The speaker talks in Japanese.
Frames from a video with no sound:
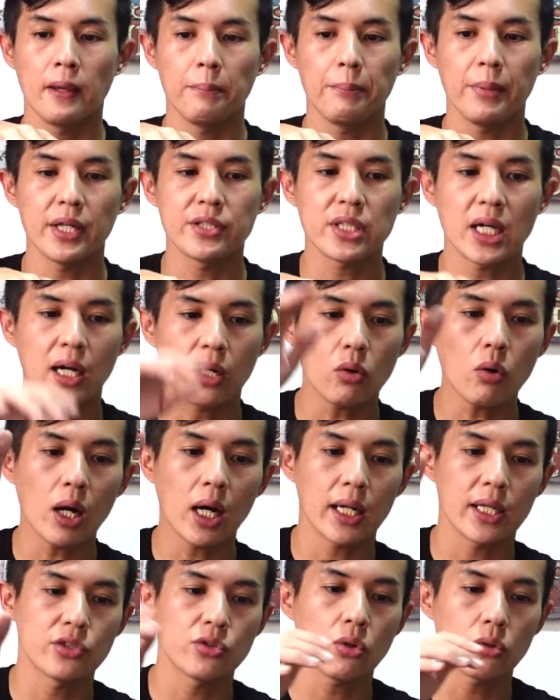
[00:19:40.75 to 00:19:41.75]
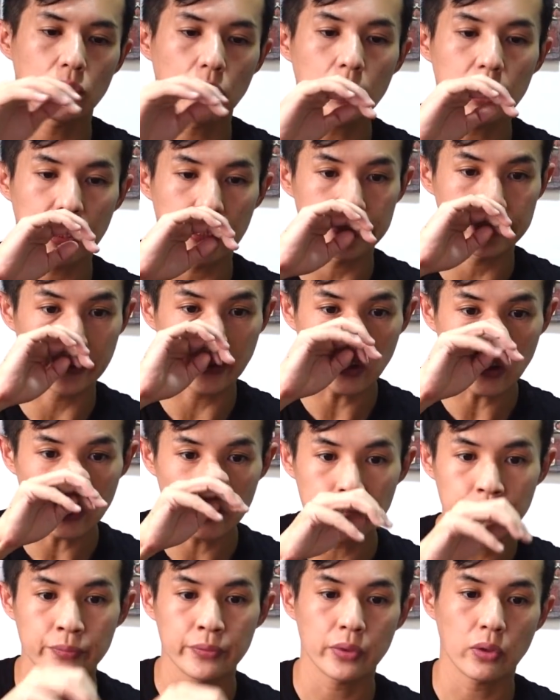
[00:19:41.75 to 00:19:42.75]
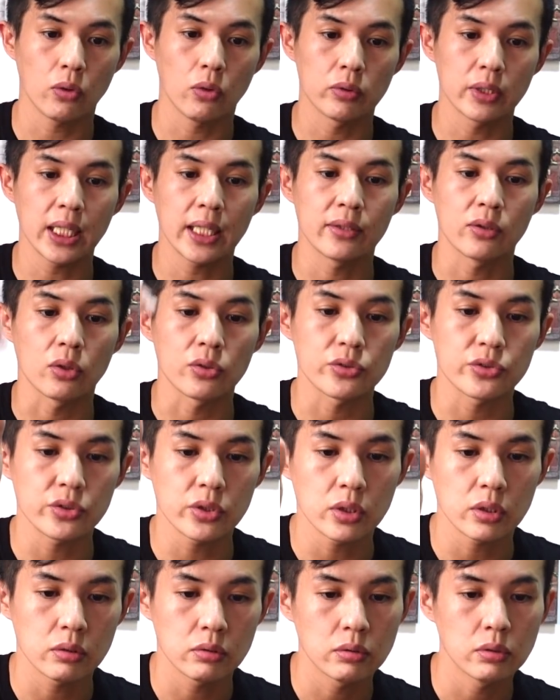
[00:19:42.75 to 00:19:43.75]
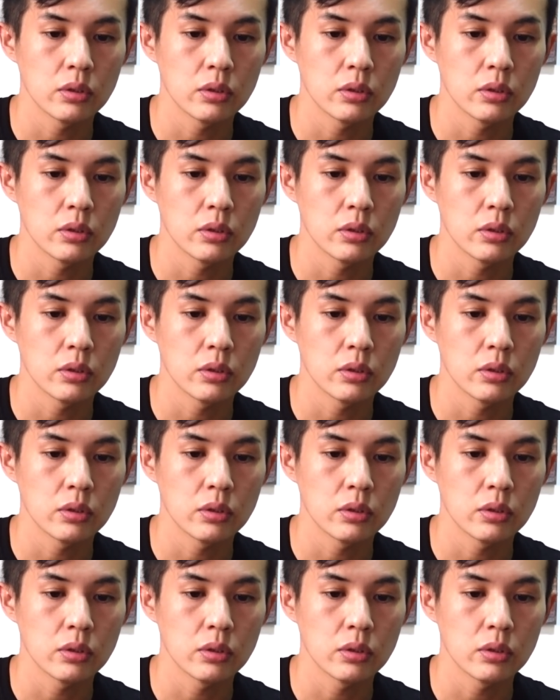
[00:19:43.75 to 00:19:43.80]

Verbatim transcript: めちゃんこ晴れちょるのにですよ。こんなんどす。フィリピ